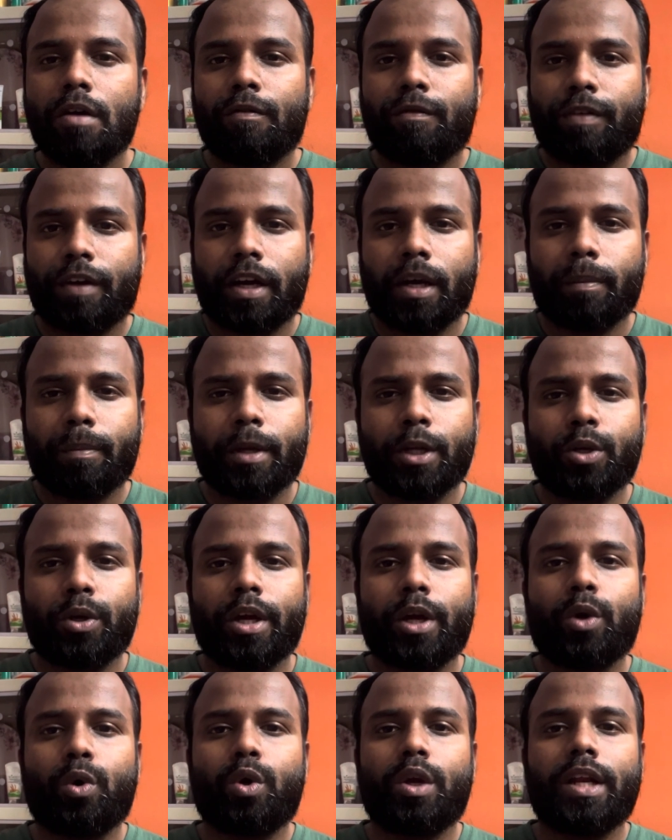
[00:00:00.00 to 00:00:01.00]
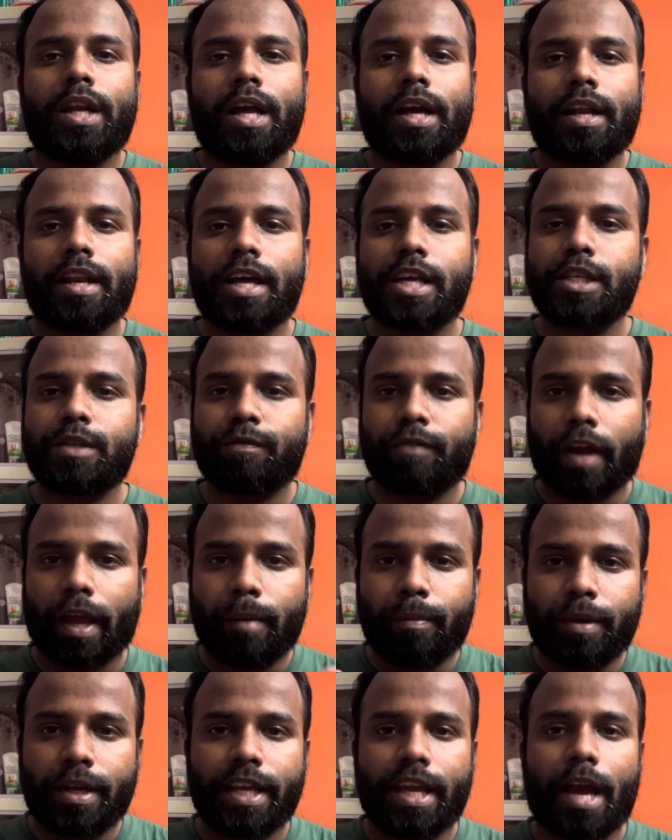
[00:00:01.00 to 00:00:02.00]
फ्रंट पे जो है गोरिला ग्लास
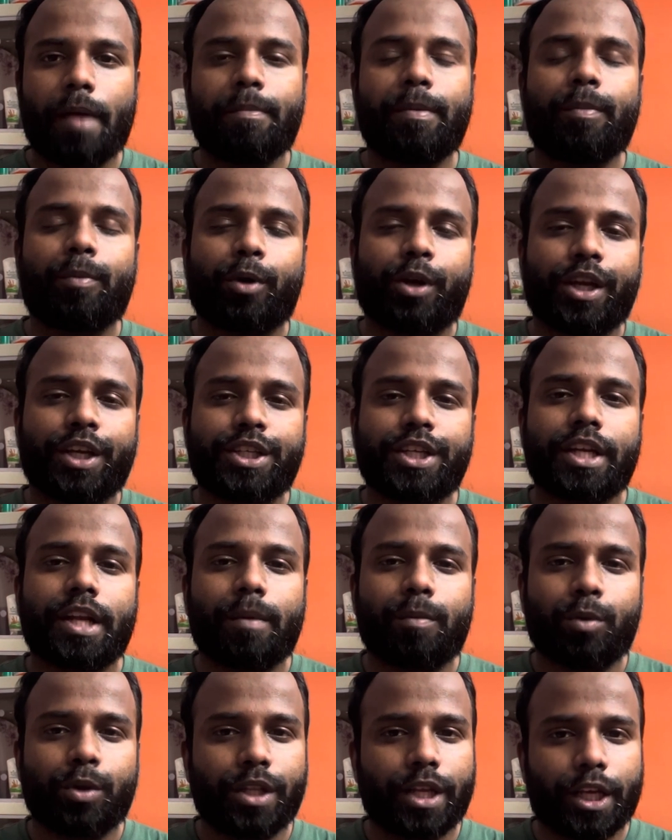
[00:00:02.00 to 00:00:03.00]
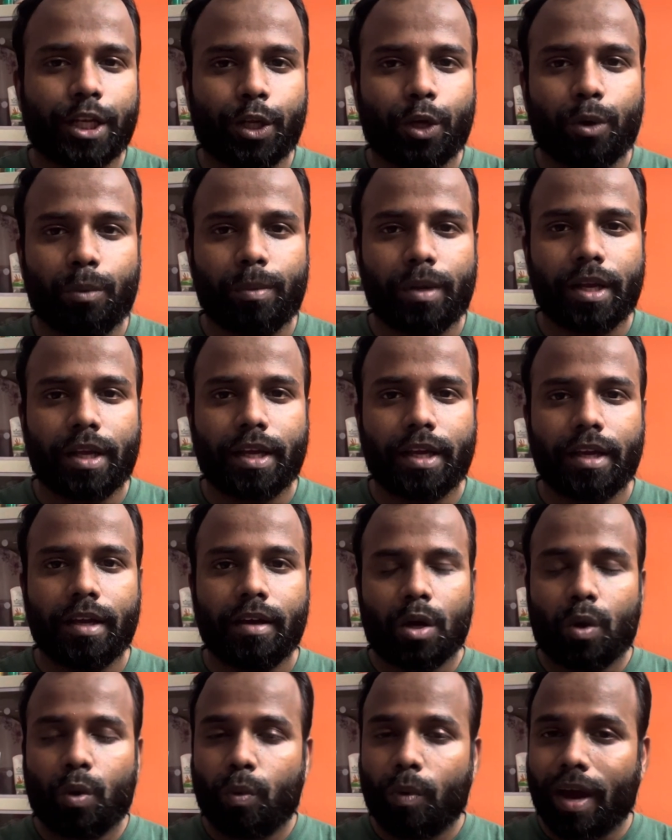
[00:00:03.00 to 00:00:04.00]
5 की यहाँ पे प्रोटेक्शन आपको देखने को मिलेगी
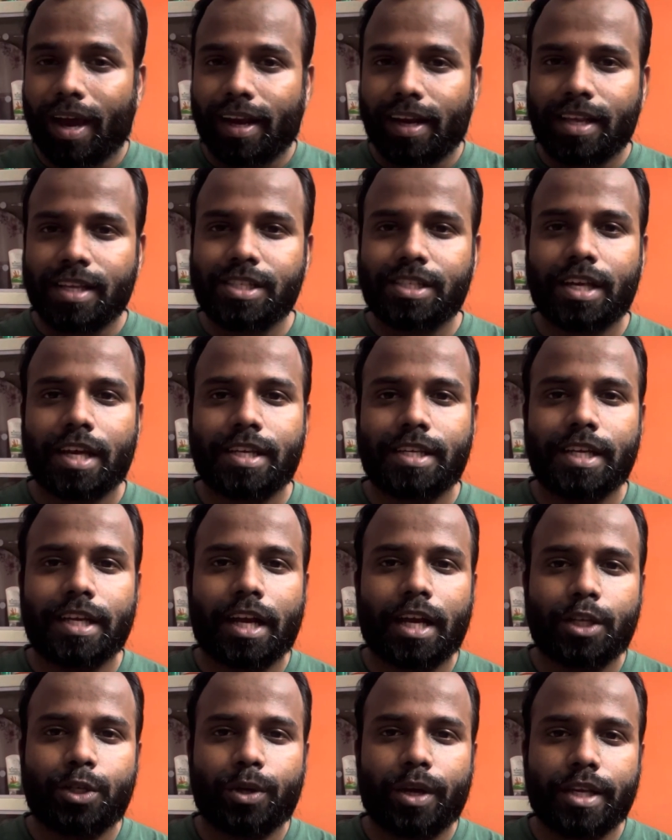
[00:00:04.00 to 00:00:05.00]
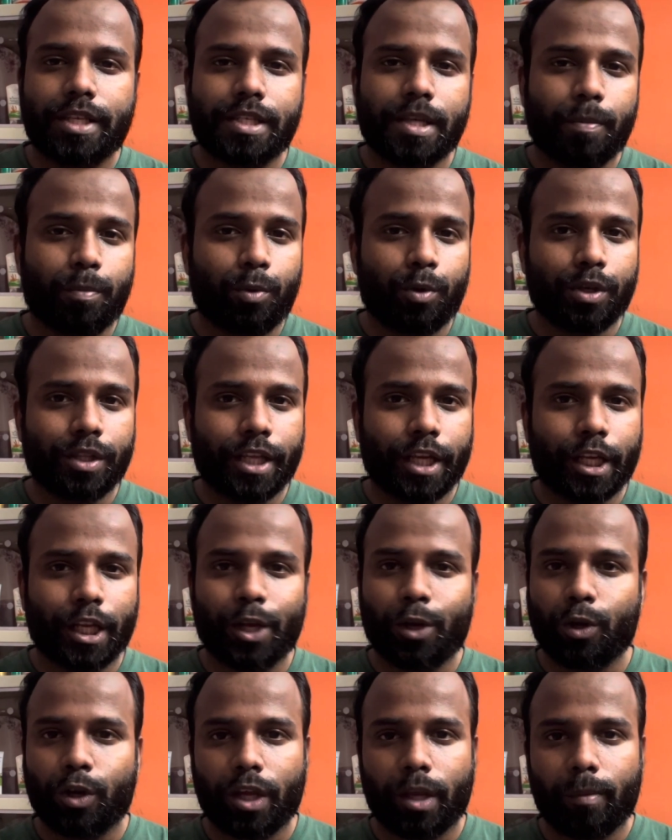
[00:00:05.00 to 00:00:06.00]
वायरलेस चार्जिंग का जो है सपोर्ट देखने
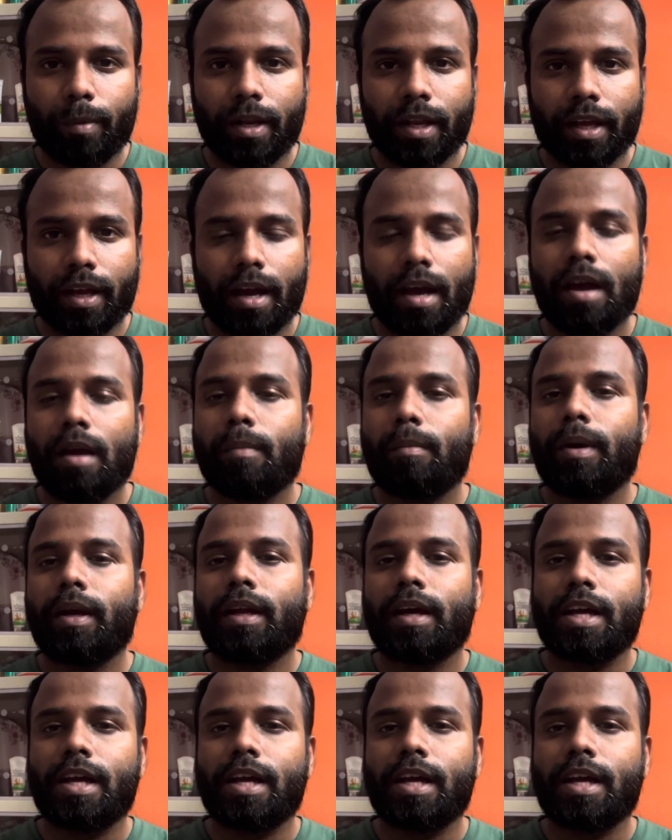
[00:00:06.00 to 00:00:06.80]
को नहीं मिलेगा बट